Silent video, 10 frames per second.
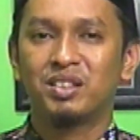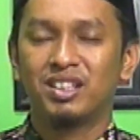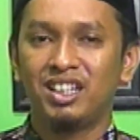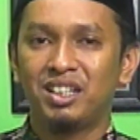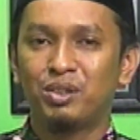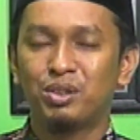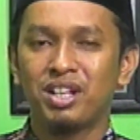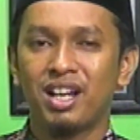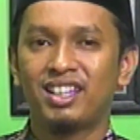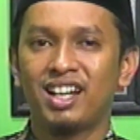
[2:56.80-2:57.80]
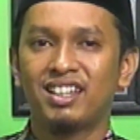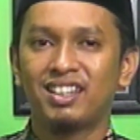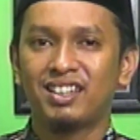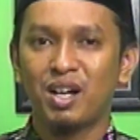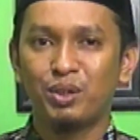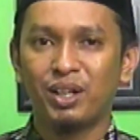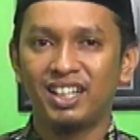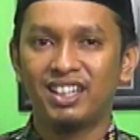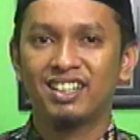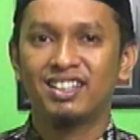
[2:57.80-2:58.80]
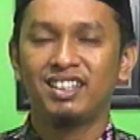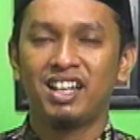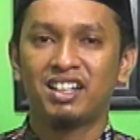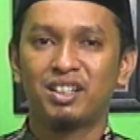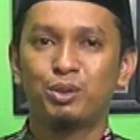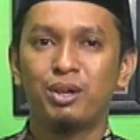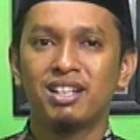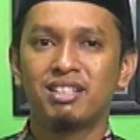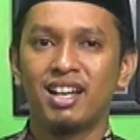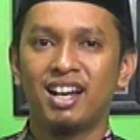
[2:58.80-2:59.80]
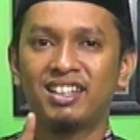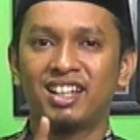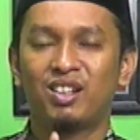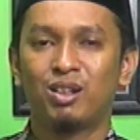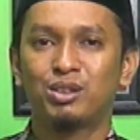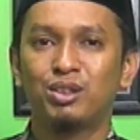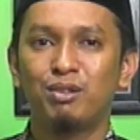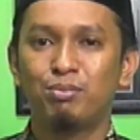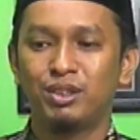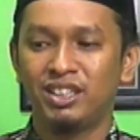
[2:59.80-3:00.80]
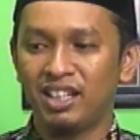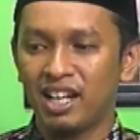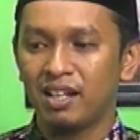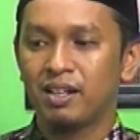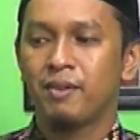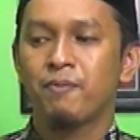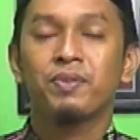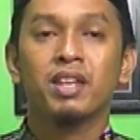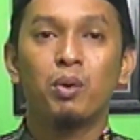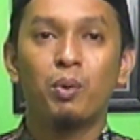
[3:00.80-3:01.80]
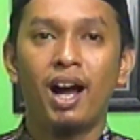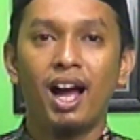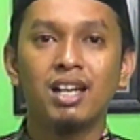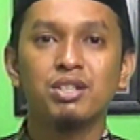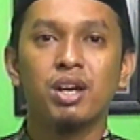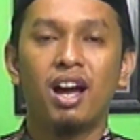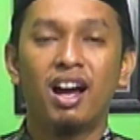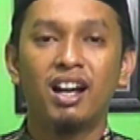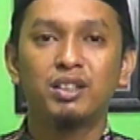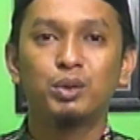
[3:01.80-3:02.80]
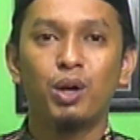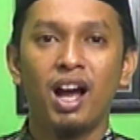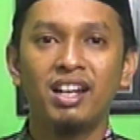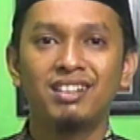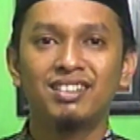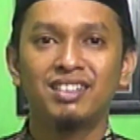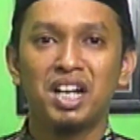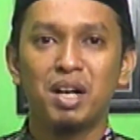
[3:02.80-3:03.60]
itu syahadat tauhid. Yang kedua syahadat rasul bunyinya wa asyhadu anna